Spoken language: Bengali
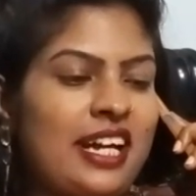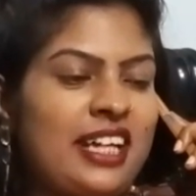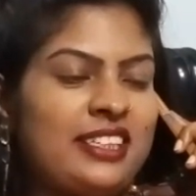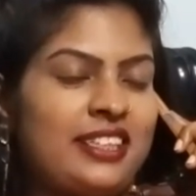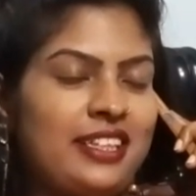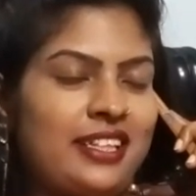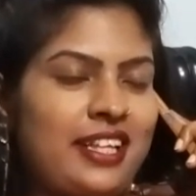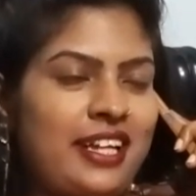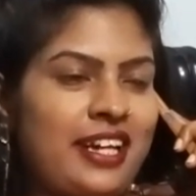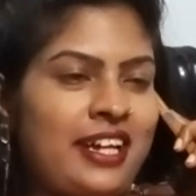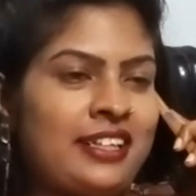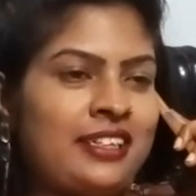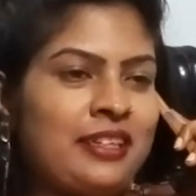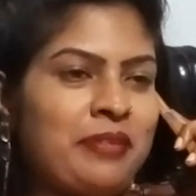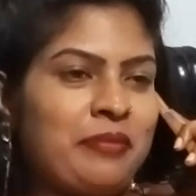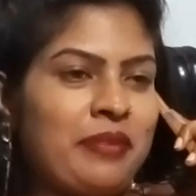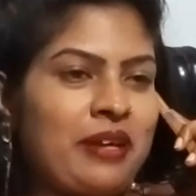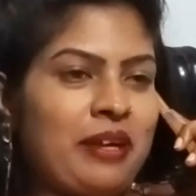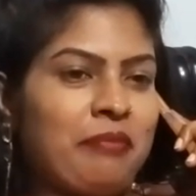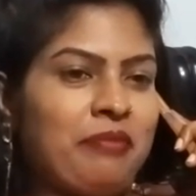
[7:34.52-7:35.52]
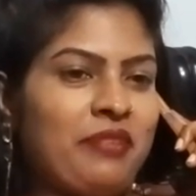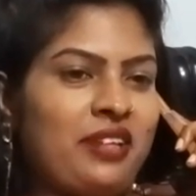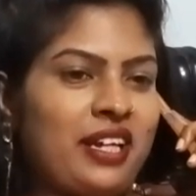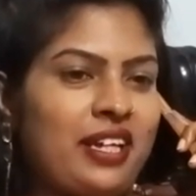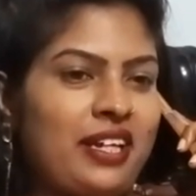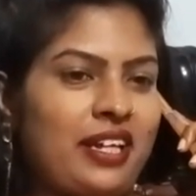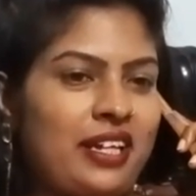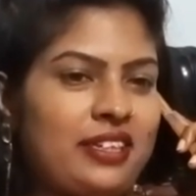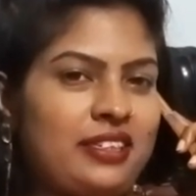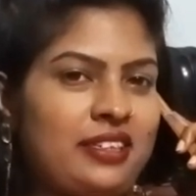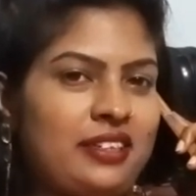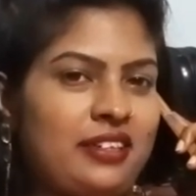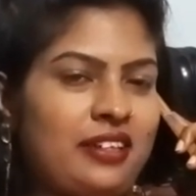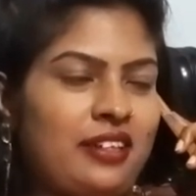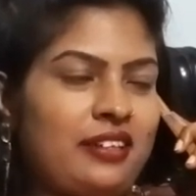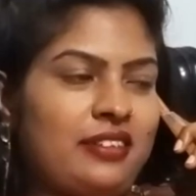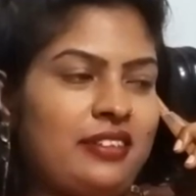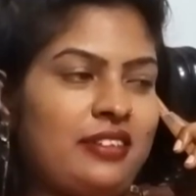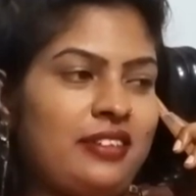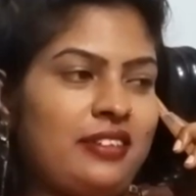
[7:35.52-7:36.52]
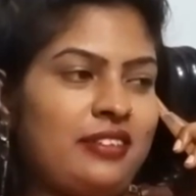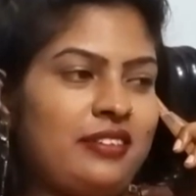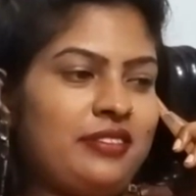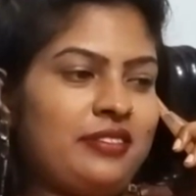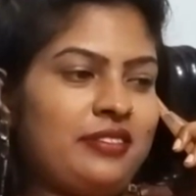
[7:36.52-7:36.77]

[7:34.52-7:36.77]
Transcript: আচ্ছা দেখা যাবে আপনি আগে আসেন কালকে আগে